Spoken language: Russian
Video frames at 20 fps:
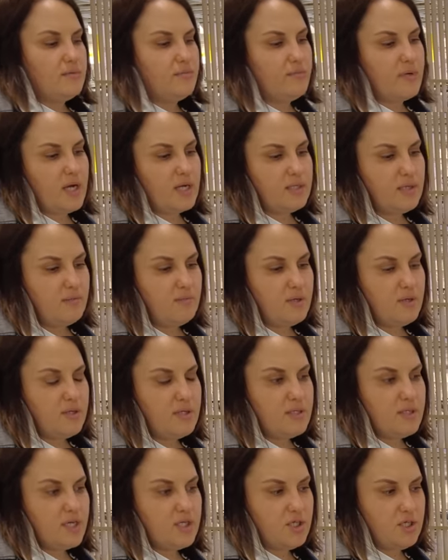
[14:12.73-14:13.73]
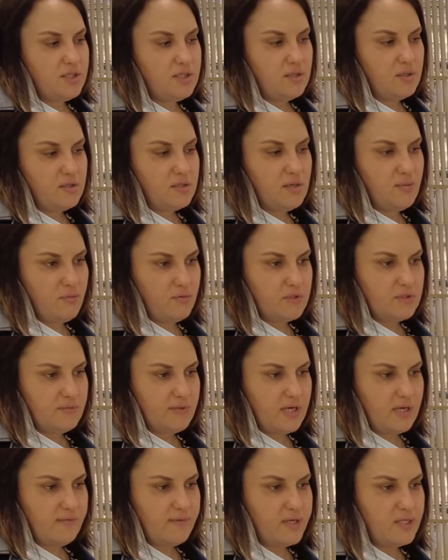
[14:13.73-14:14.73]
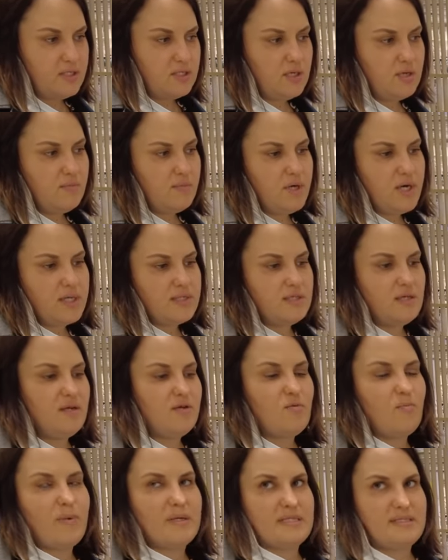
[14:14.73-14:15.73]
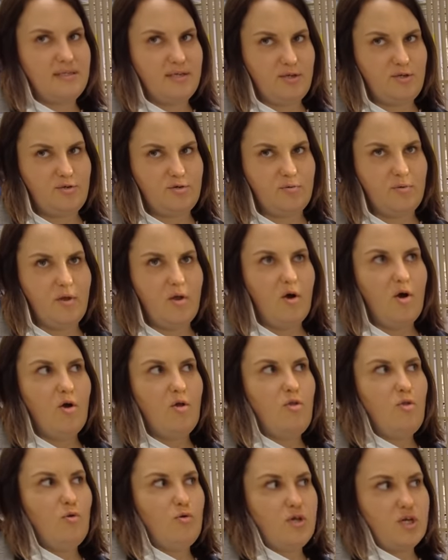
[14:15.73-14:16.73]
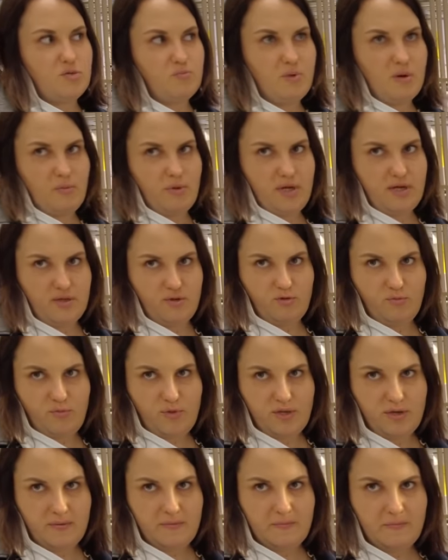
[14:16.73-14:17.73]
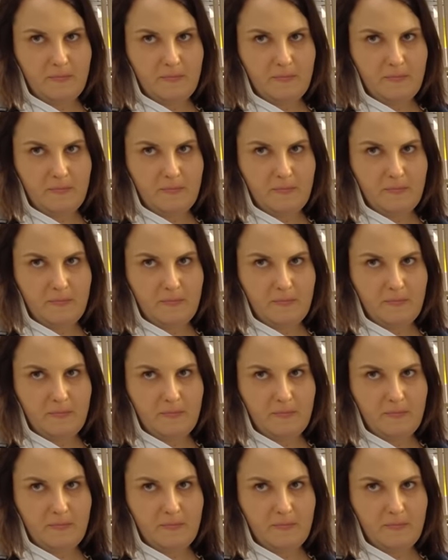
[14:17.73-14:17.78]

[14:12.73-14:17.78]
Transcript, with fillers: И когда мы начали делать ремонт в своей квартире, мы хотели ее под сдачу. Ну, я же баба экономная.